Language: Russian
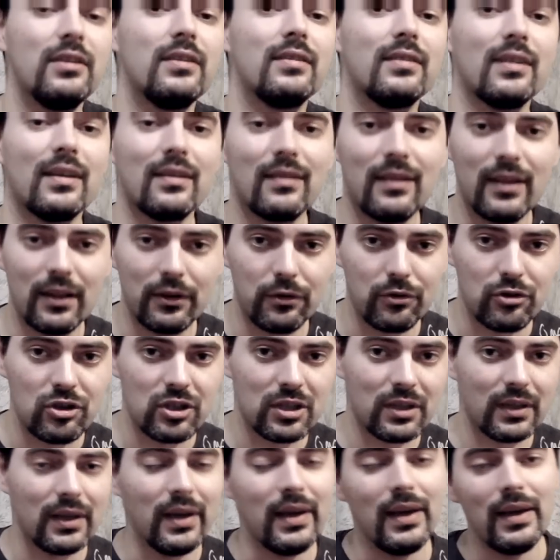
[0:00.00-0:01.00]
и со
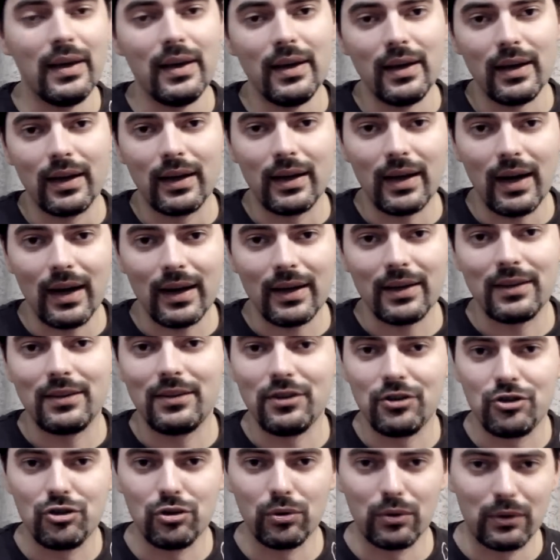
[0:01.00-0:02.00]
следующей. Как
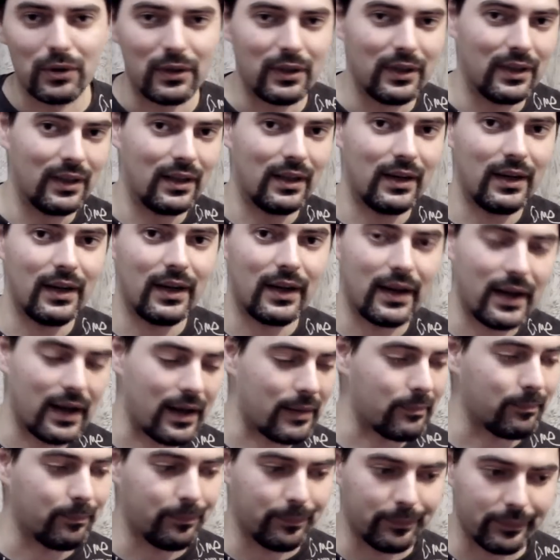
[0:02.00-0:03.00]
течет
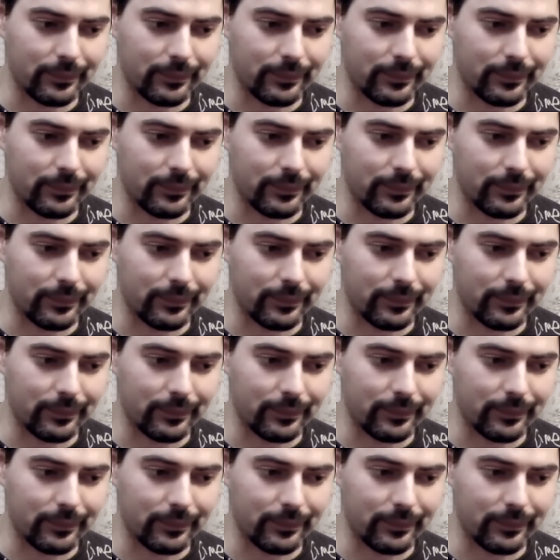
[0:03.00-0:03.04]
река.